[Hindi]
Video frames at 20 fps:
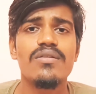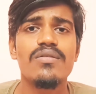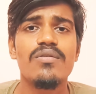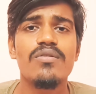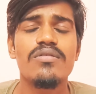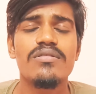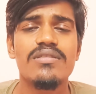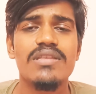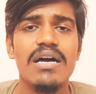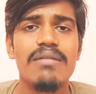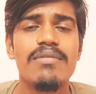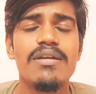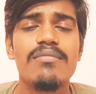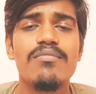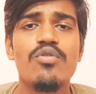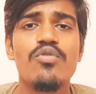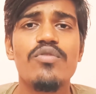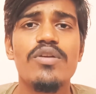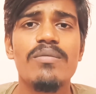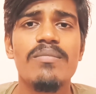जो
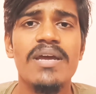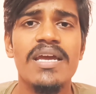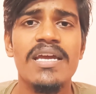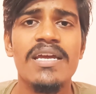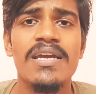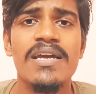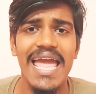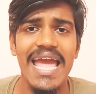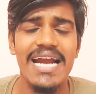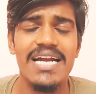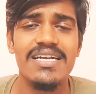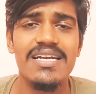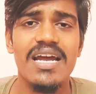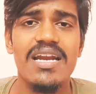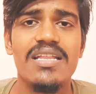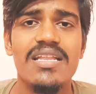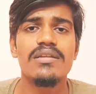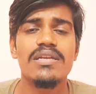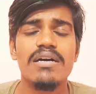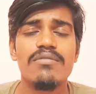तमिल मूवी में
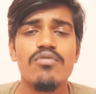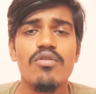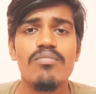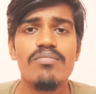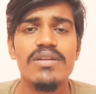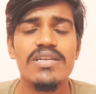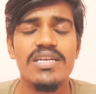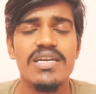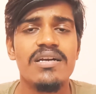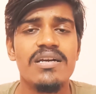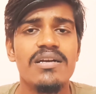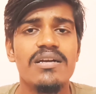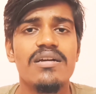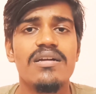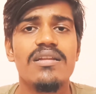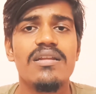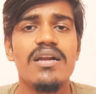एक्टर जब वो मिसिंग